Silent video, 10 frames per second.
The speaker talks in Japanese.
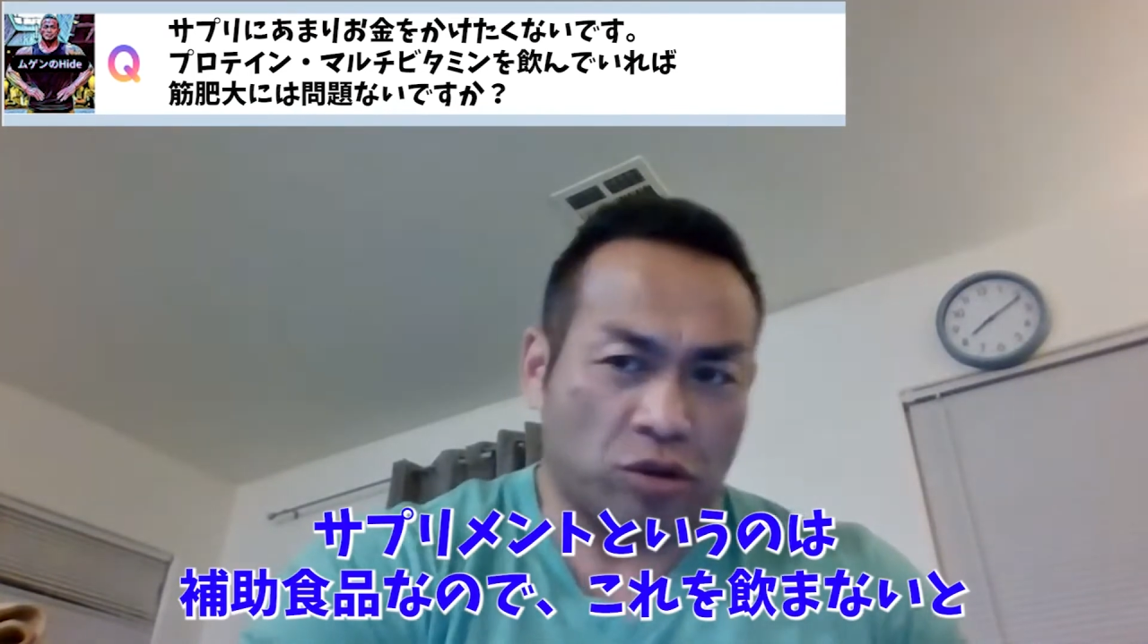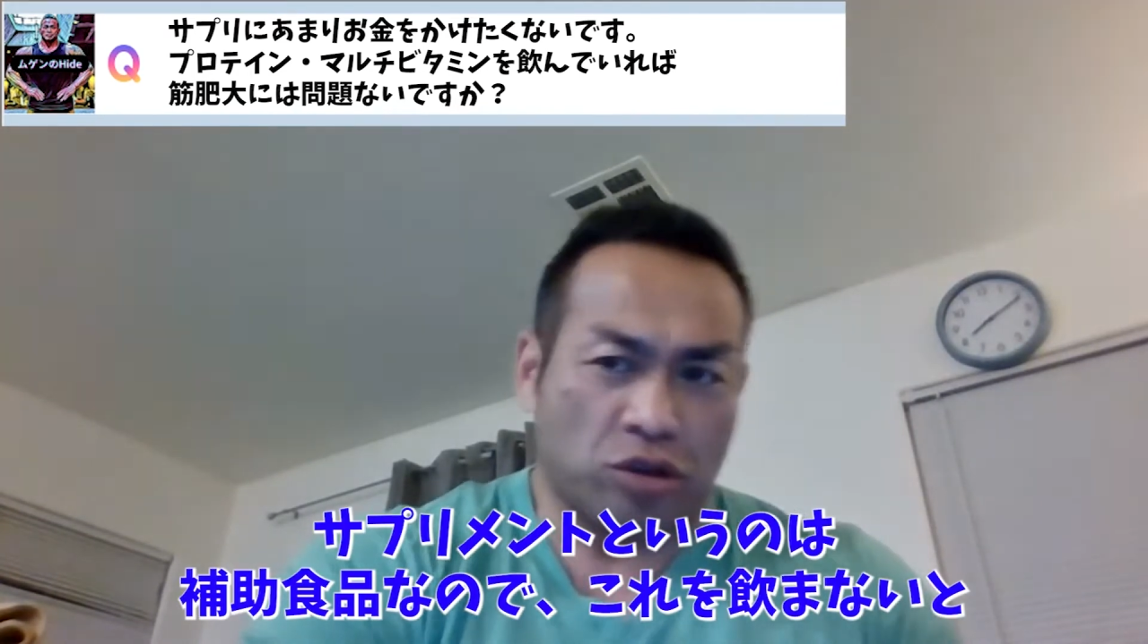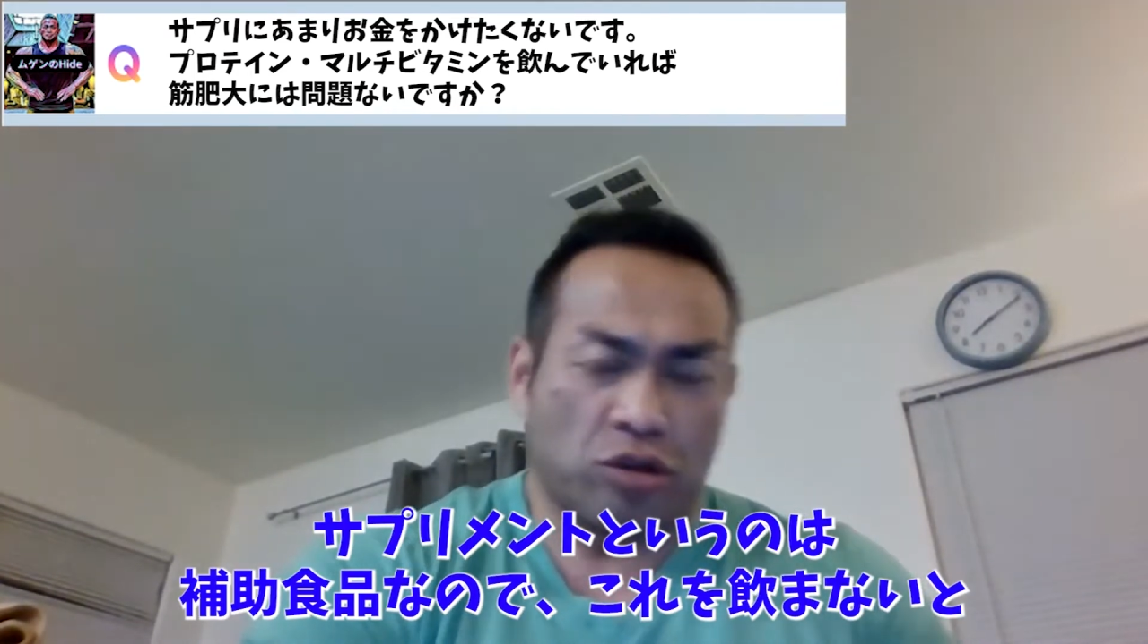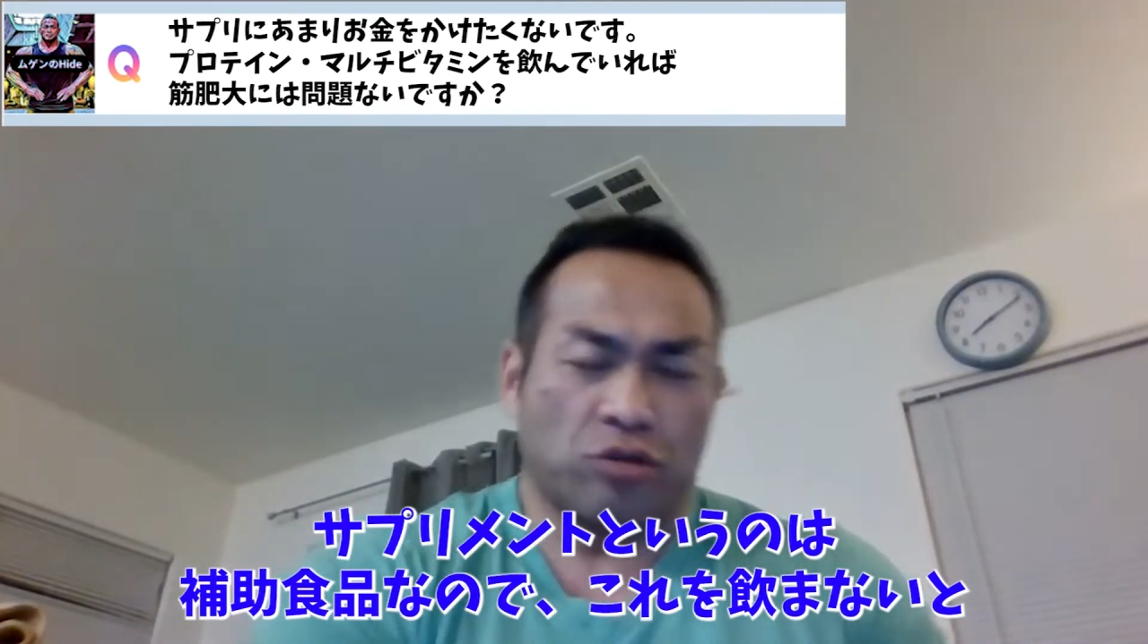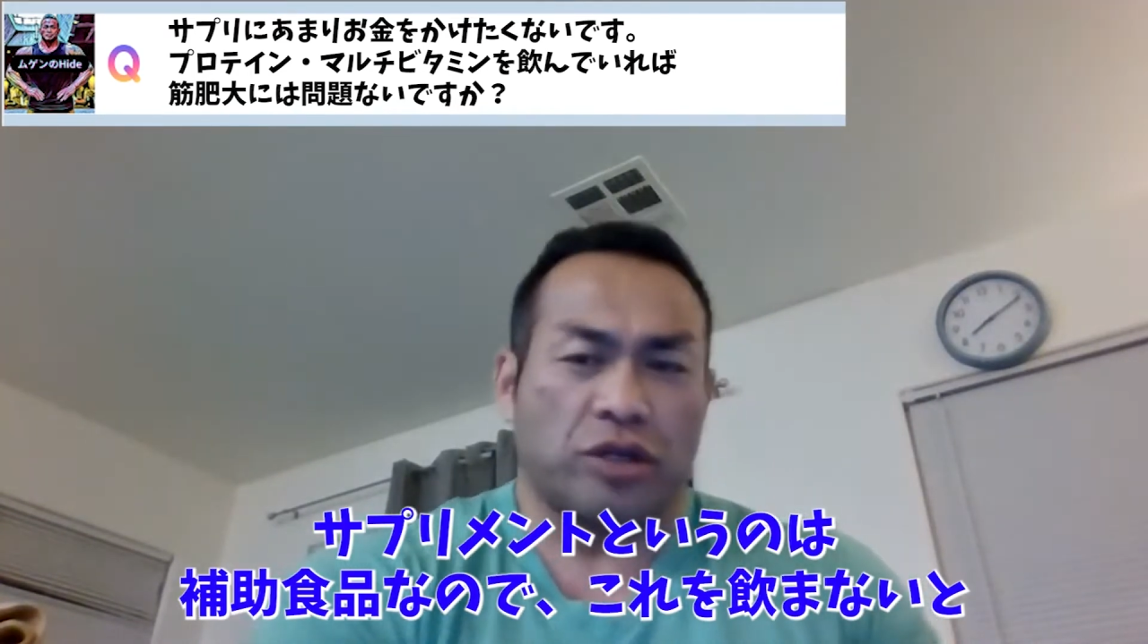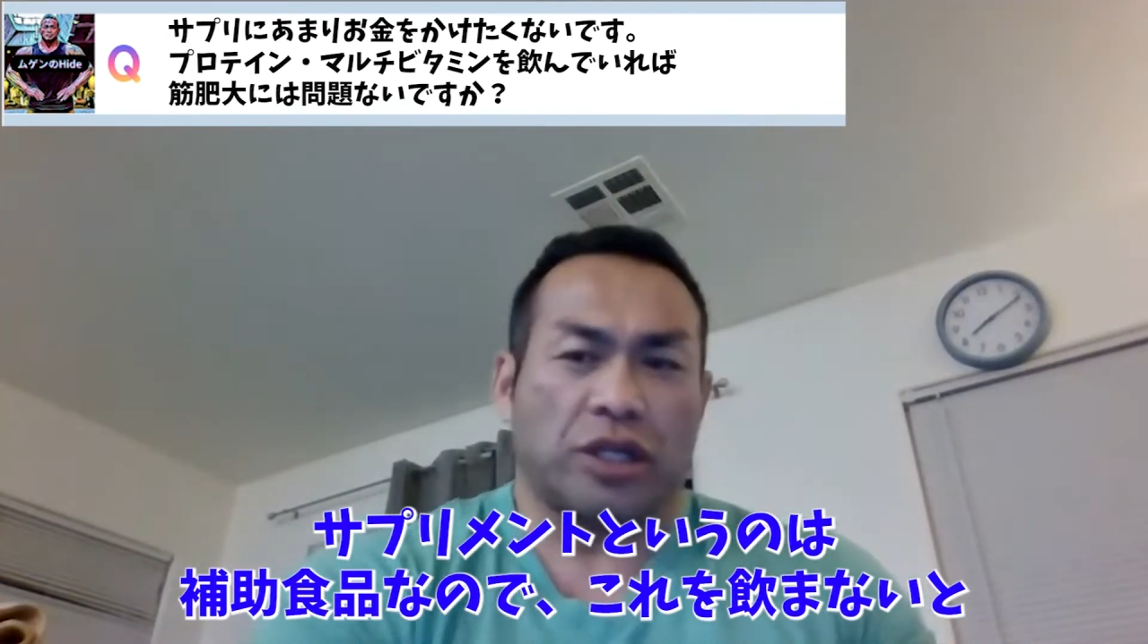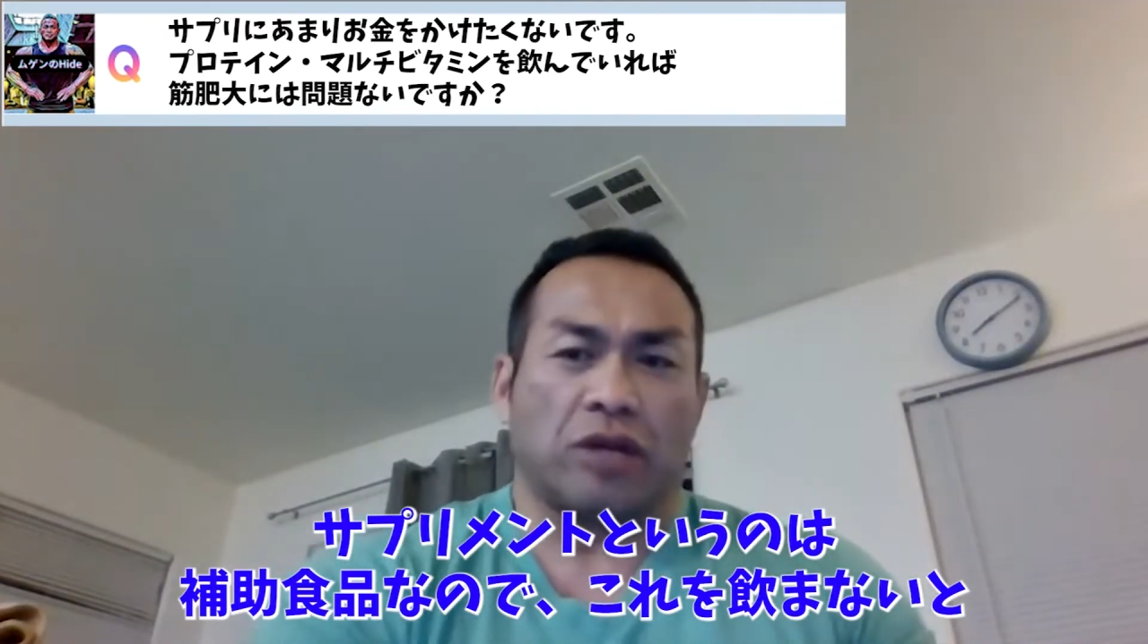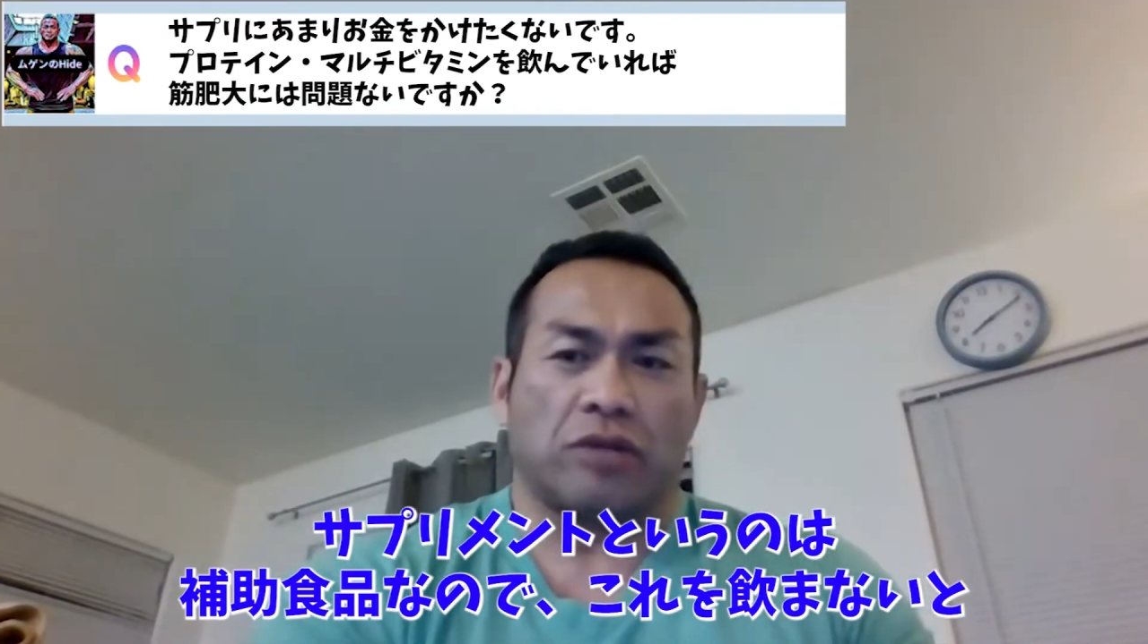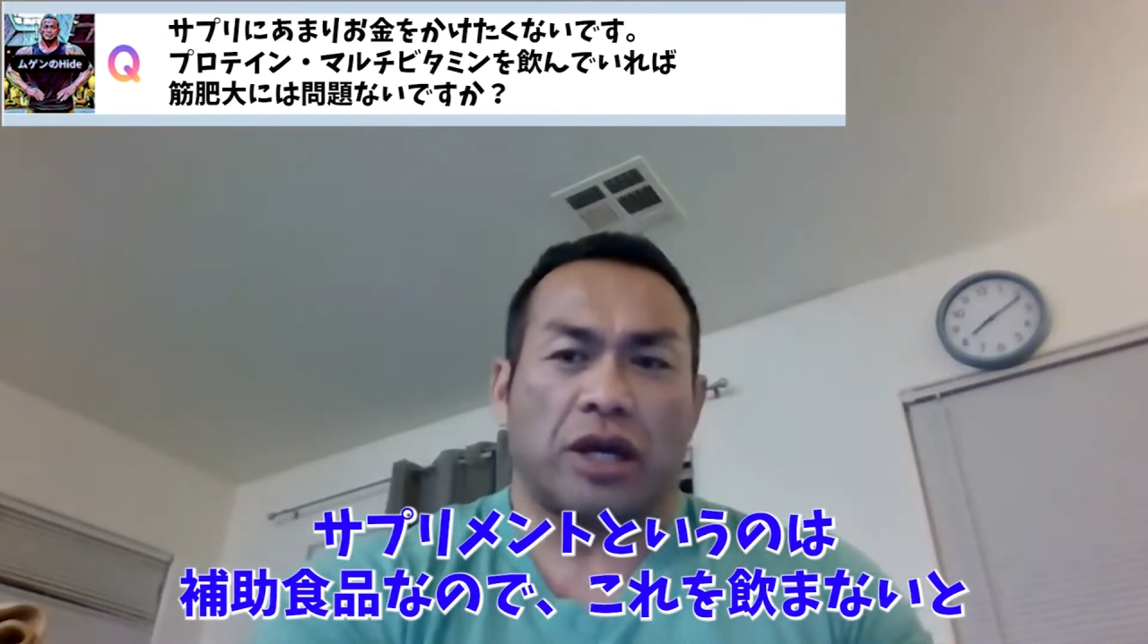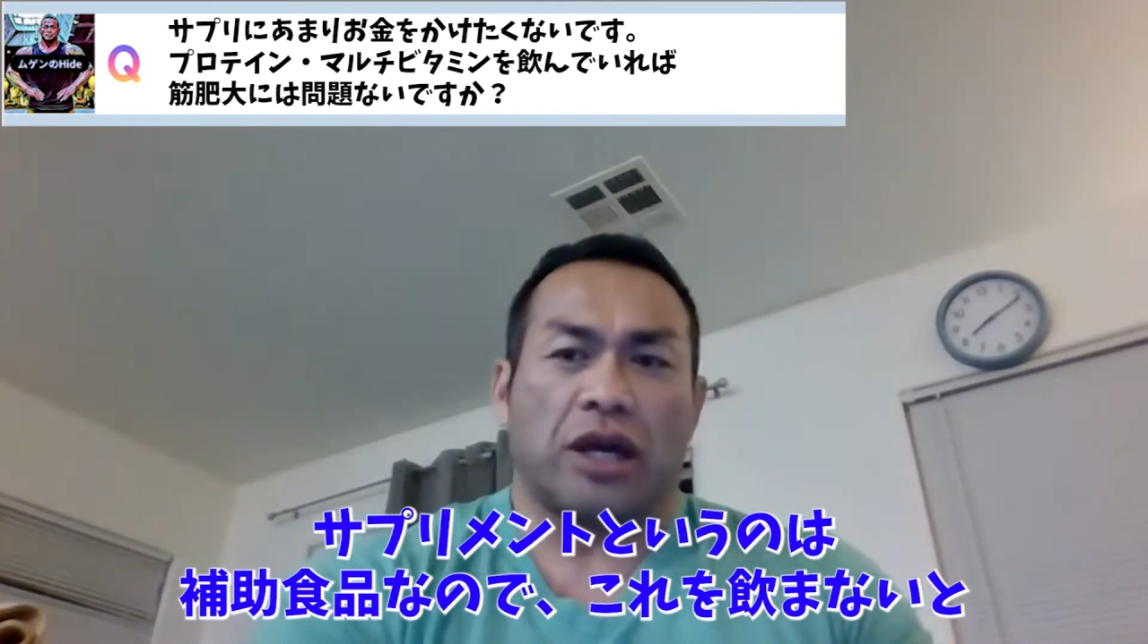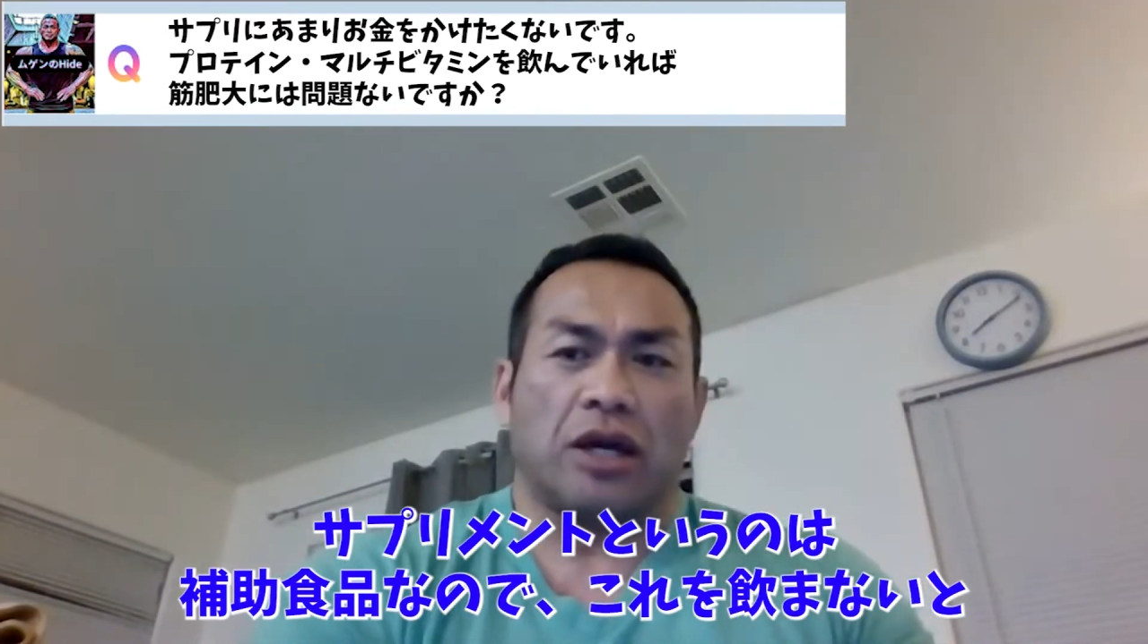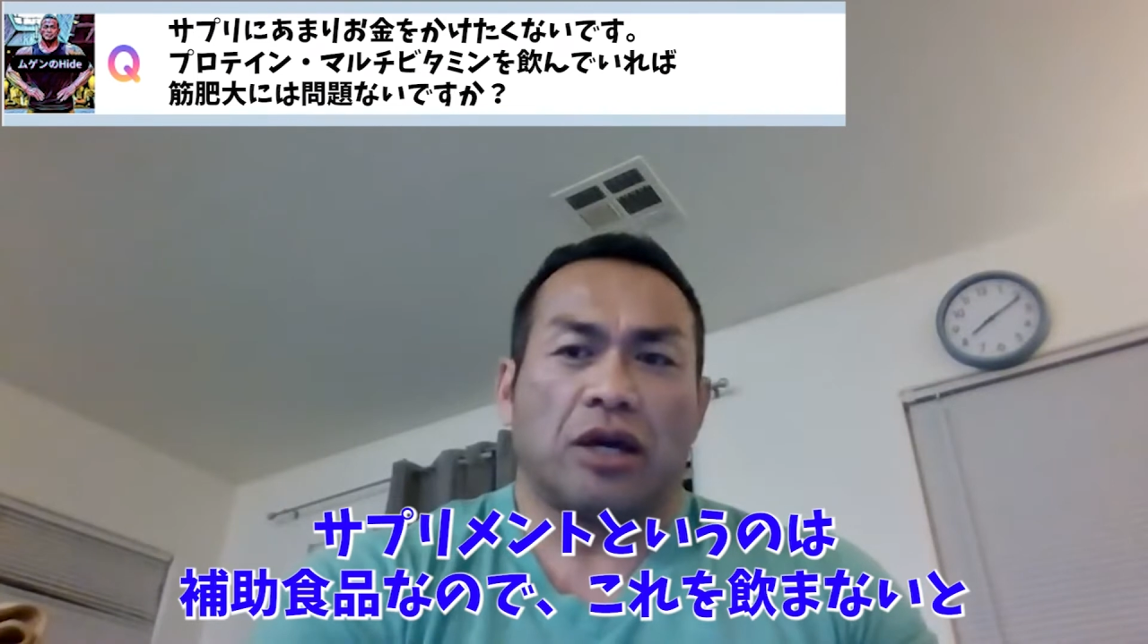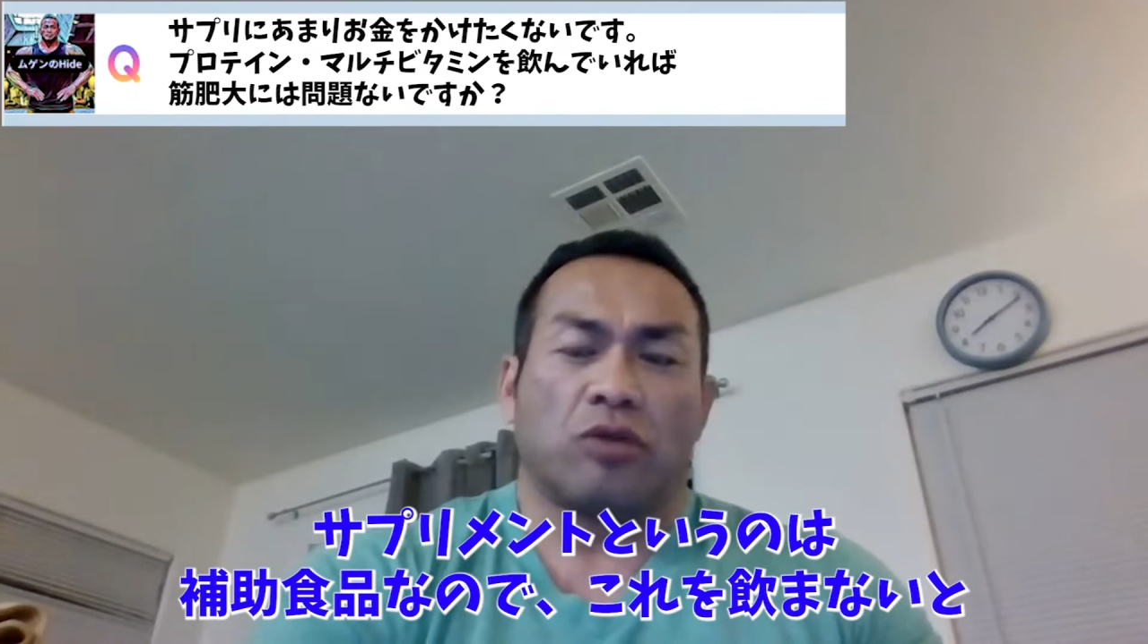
助食品なので、